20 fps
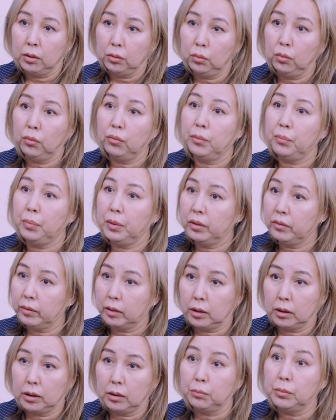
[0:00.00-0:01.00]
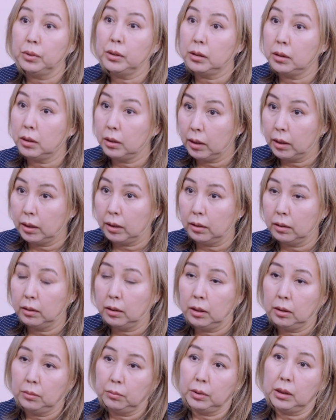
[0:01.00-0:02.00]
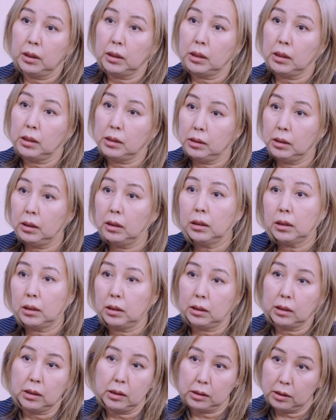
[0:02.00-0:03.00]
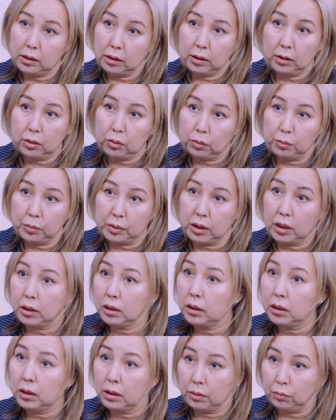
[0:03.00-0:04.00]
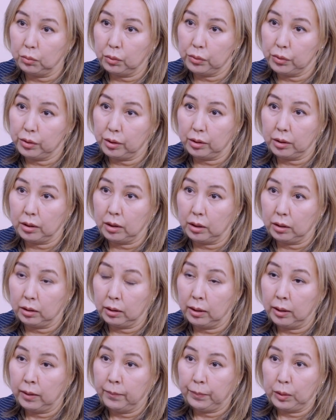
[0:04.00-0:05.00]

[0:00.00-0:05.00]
Ну, во-первых, это быстрее. Мы такие сделки регистрируем за один рабочий день.